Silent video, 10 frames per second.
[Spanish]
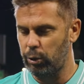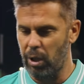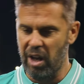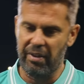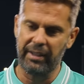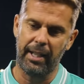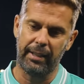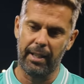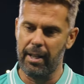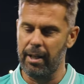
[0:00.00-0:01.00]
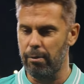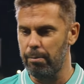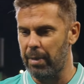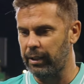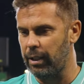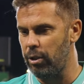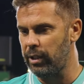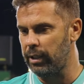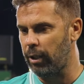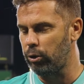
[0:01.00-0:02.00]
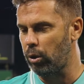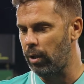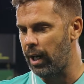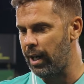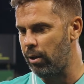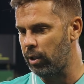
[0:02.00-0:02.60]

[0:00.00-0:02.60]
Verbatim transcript: todas las facetas de un partido, intentar controlarla